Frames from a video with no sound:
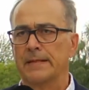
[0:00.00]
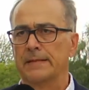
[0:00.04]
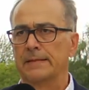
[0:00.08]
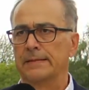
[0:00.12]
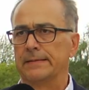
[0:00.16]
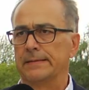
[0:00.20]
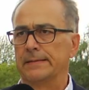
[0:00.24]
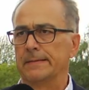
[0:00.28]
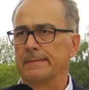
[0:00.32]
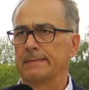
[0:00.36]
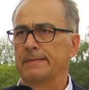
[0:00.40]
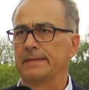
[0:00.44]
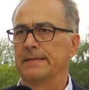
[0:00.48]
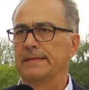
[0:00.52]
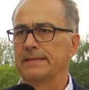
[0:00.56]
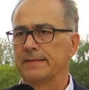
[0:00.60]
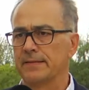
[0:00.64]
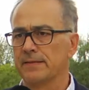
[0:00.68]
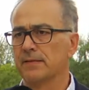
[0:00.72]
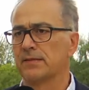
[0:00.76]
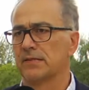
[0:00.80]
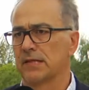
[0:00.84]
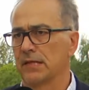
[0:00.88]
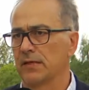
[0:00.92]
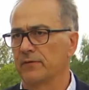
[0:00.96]
Äh, die
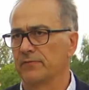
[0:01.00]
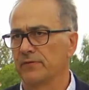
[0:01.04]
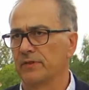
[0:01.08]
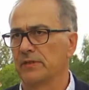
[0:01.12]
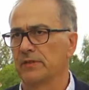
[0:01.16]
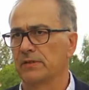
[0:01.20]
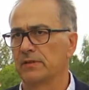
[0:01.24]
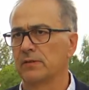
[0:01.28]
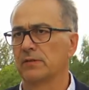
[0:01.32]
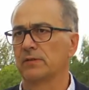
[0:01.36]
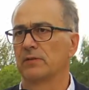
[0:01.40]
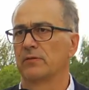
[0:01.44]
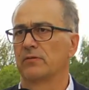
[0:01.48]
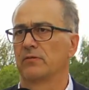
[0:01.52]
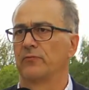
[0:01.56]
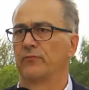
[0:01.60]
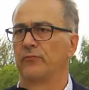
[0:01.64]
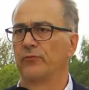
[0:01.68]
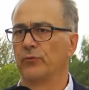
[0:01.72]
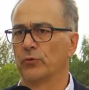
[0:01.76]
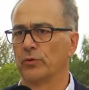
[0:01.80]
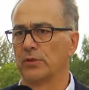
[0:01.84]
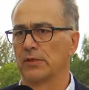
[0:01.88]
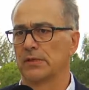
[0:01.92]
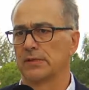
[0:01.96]
sind sehr wichtig
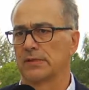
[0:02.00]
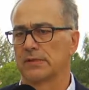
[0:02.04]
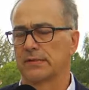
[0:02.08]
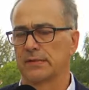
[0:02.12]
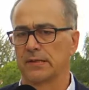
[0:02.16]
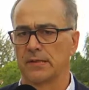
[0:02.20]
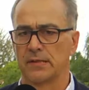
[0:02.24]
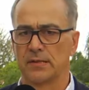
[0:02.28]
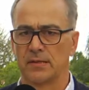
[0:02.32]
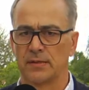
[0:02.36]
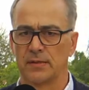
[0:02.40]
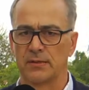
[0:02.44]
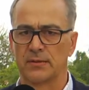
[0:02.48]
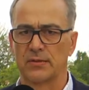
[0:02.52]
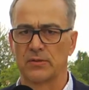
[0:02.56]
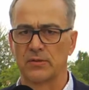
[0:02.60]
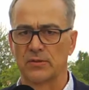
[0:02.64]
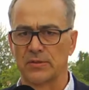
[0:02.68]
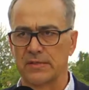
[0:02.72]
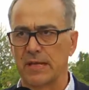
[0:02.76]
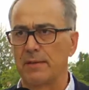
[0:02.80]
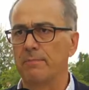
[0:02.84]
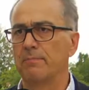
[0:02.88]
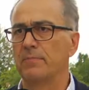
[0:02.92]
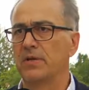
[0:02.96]
für das äh,
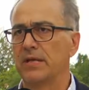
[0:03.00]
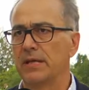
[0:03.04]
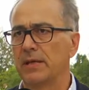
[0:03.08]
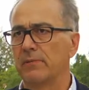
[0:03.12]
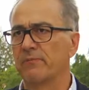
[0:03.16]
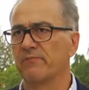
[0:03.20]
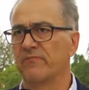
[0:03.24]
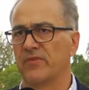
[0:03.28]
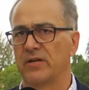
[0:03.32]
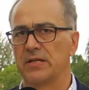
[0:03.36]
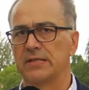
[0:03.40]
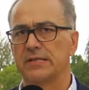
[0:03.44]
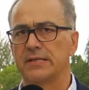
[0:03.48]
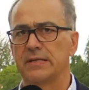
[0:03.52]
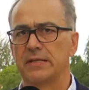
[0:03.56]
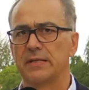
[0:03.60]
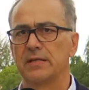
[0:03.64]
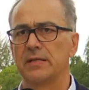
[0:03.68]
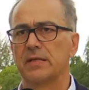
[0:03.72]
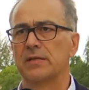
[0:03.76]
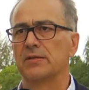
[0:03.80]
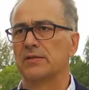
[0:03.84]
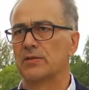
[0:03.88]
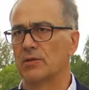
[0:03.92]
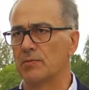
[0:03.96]
Zusammenleben, weil sie
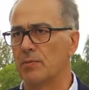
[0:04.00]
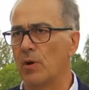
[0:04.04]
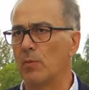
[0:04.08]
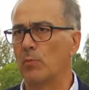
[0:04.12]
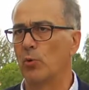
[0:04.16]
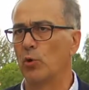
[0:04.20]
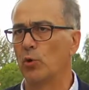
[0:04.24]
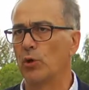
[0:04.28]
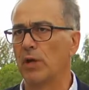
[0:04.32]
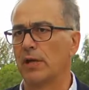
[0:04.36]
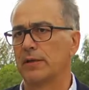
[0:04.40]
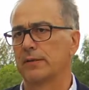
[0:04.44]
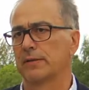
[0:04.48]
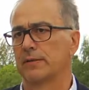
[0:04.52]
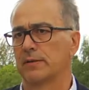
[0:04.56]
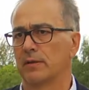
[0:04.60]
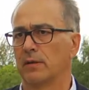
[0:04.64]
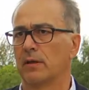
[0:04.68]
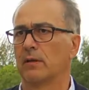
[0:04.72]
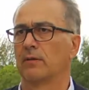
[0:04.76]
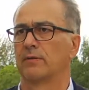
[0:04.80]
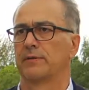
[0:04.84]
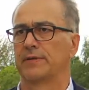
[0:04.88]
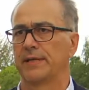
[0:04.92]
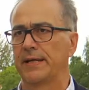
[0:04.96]
in den Sommermonaten
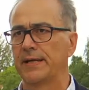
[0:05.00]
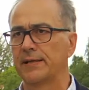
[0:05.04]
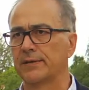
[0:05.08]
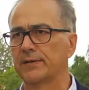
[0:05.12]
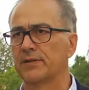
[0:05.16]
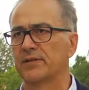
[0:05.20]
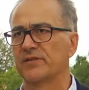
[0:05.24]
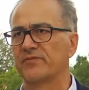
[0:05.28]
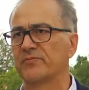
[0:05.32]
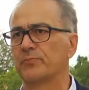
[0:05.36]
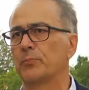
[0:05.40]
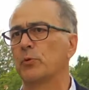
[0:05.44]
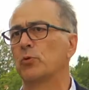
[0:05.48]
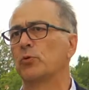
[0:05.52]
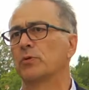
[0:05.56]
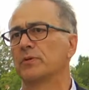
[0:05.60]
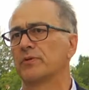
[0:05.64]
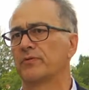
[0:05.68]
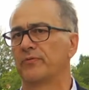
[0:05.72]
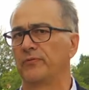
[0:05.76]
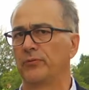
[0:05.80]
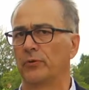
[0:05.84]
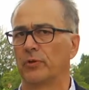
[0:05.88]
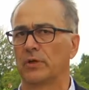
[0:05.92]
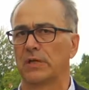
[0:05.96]
der
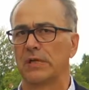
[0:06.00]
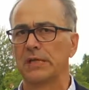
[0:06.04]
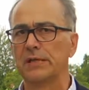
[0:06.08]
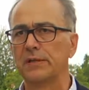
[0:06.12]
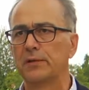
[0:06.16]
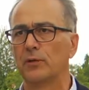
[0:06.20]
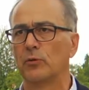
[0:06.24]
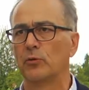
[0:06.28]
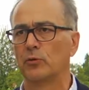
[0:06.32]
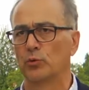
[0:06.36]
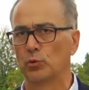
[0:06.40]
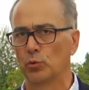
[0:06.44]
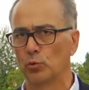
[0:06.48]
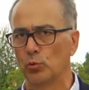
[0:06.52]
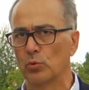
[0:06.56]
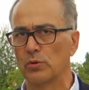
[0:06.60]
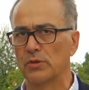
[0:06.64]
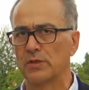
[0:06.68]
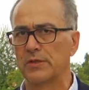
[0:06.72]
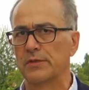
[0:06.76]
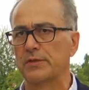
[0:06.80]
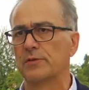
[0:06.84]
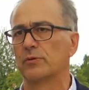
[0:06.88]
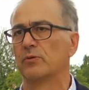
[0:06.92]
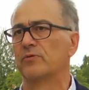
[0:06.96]
Treffpunkt für Kinder,
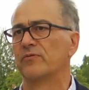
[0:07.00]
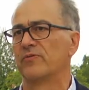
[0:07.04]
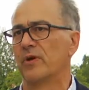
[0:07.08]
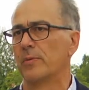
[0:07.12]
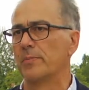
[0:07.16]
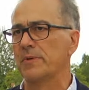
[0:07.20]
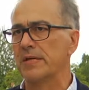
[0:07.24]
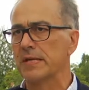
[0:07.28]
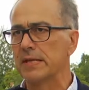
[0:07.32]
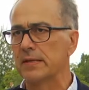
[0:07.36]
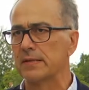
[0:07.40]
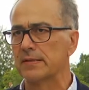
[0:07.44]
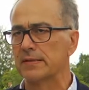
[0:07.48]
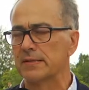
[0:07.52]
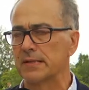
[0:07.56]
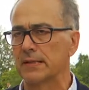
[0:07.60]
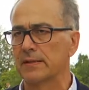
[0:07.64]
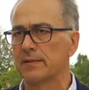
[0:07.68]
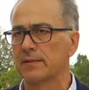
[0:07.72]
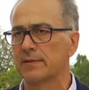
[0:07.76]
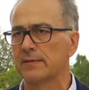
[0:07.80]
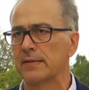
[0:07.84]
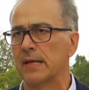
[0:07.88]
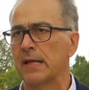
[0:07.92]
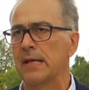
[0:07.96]
Jugendliche und Familien
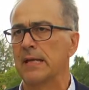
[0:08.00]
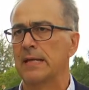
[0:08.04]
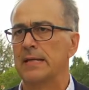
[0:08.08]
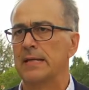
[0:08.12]
sind.